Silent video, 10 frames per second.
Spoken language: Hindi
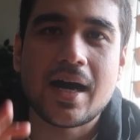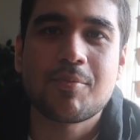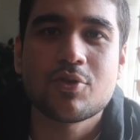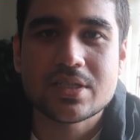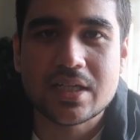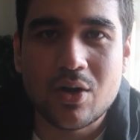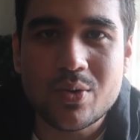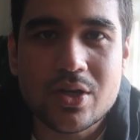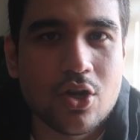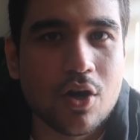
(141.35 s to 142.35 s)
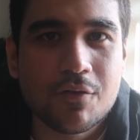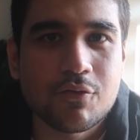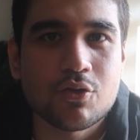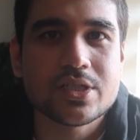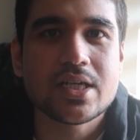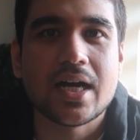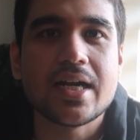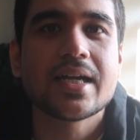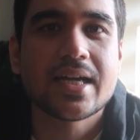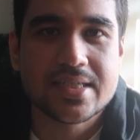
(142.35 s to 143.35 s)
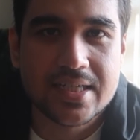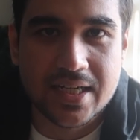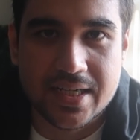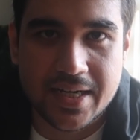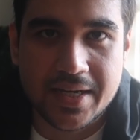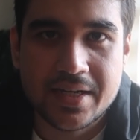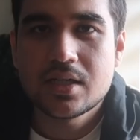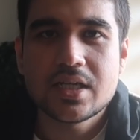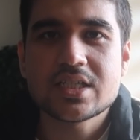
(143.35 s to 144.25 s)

आपको सिखाऊं कि लॉग फोर जे हंट कैसे करना है